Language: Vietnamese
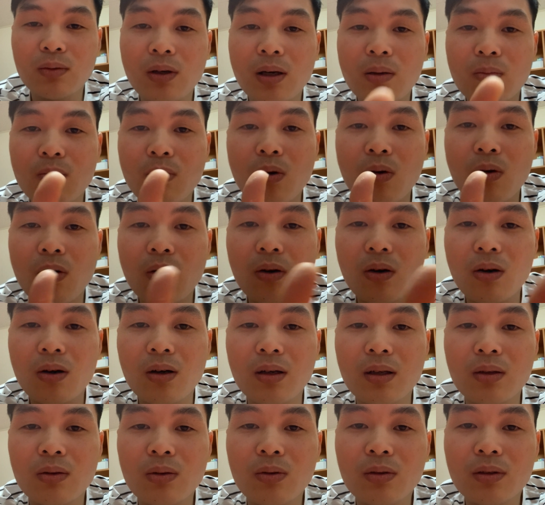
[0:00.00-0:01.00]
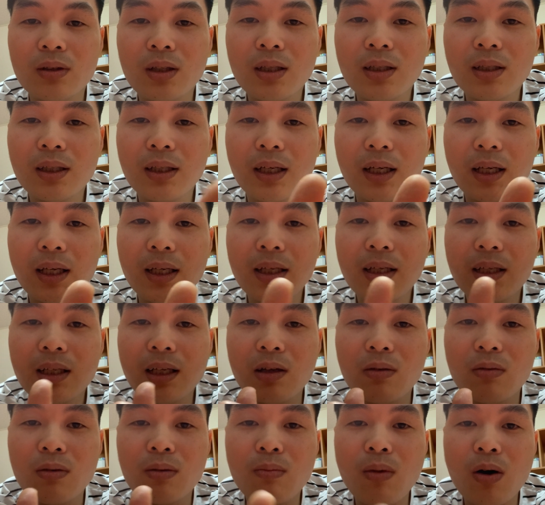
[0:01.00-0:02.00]
toàn bộ à, nội thất ghế là
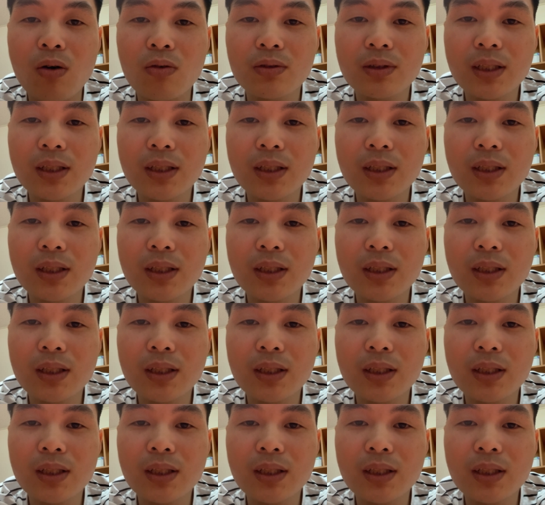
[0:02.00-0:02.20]
đều được bọc